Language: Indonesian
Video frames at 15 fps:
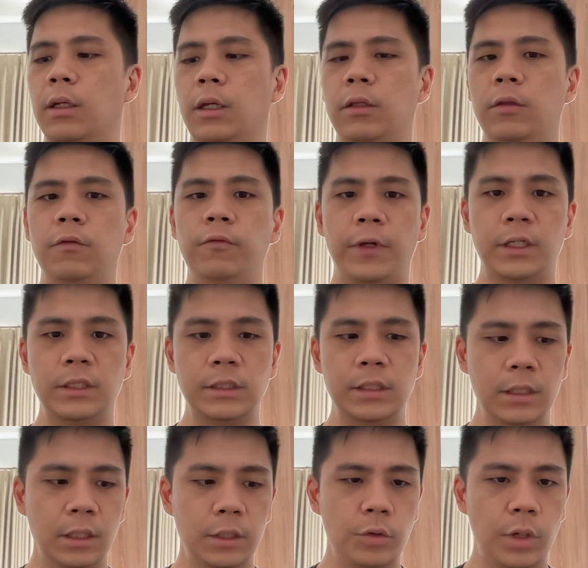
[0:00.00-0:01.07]
itu
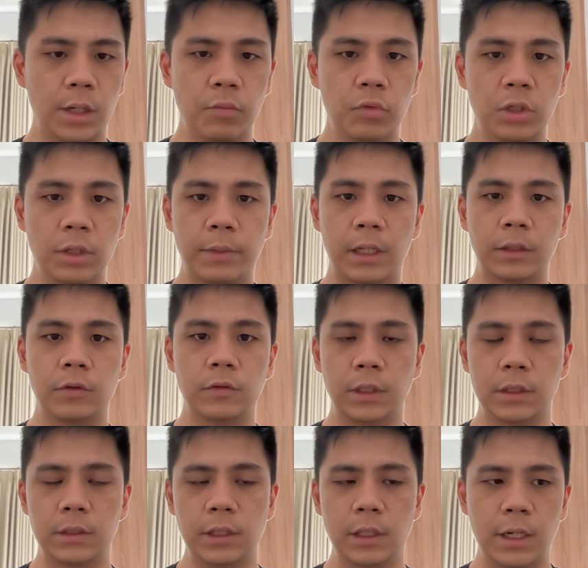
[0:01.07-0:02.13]
versinya 2600
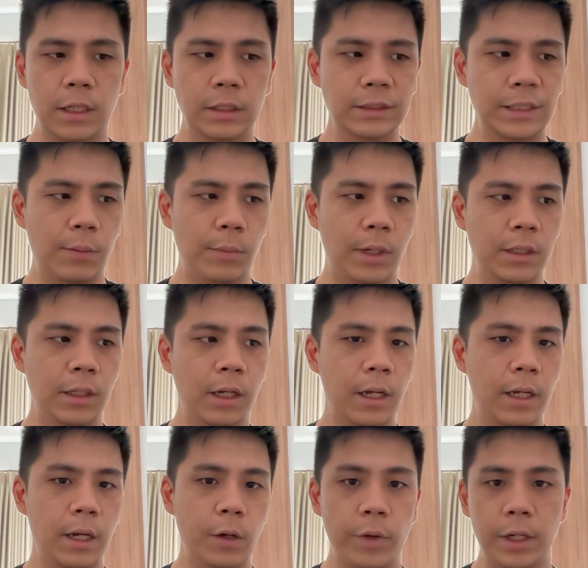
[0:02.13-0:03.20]
cc dan samanya
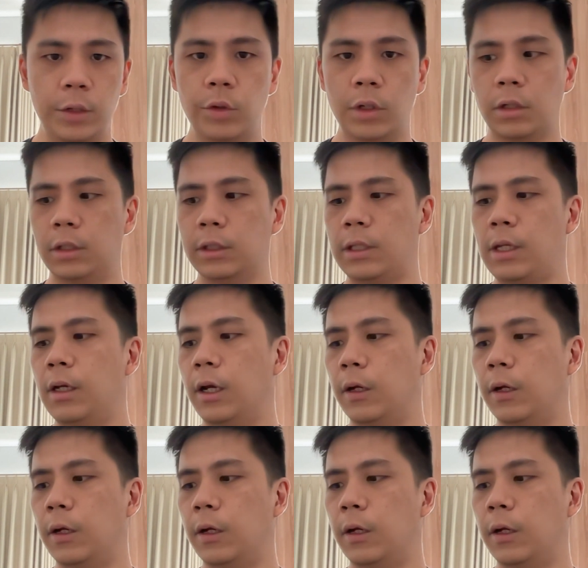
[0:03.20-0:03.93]
kayak W203.